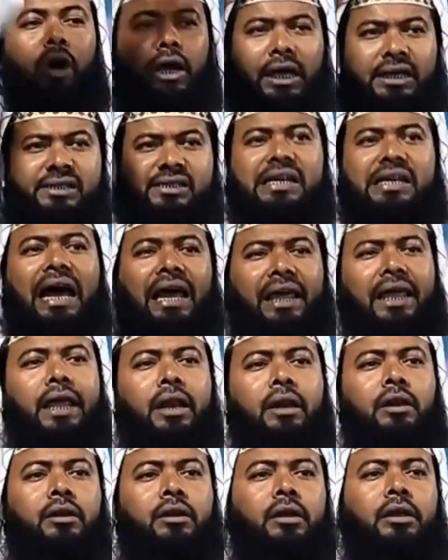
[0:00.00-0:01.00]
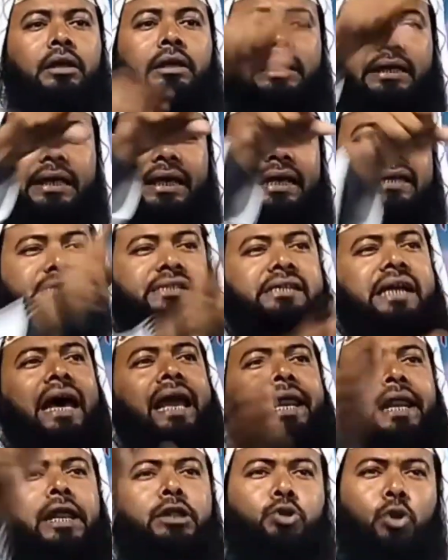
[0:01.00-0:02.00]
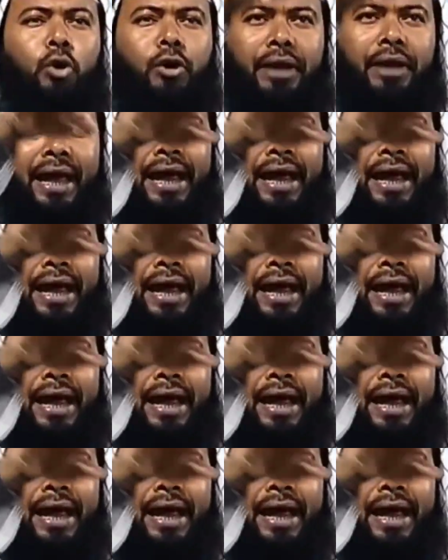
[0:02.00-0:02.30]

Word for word: ও ইসরায়েল ইসরায়েল তো